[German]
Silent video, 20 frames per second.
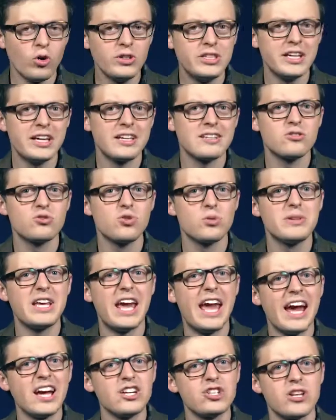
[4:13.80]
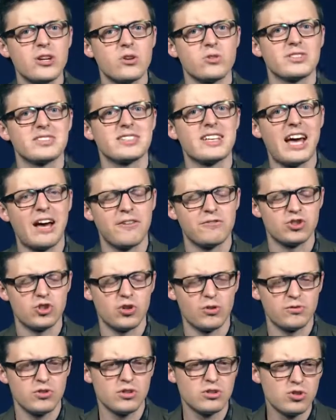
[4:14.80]
Und hier geht es nur um die Herstellung des
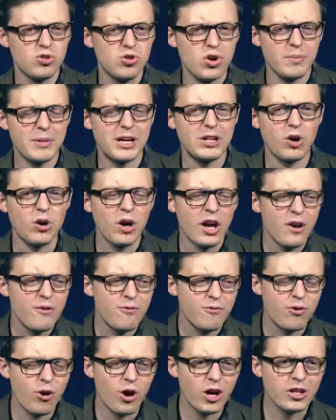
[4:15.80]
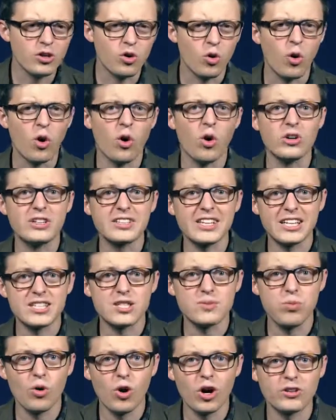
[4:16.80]
Kraftstoffs. Hinzu kommen ja noch Förderung und
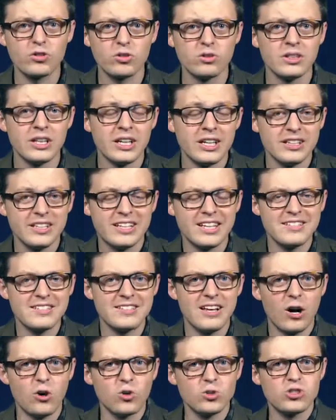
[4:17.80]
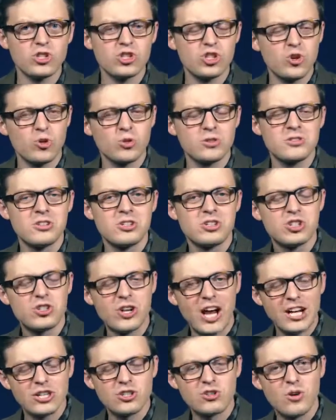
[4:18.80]
Transport und die ganzen ausgeschossenen
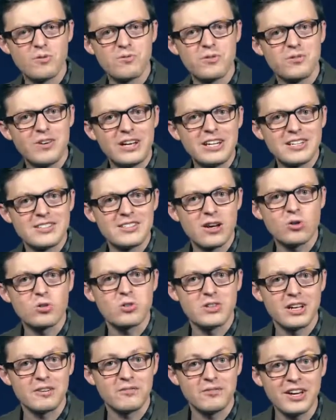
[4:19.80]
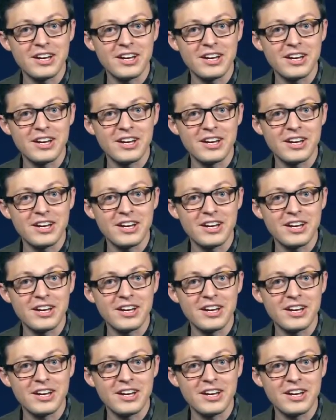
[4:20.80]
Schadstoffe, wenn das Auto dann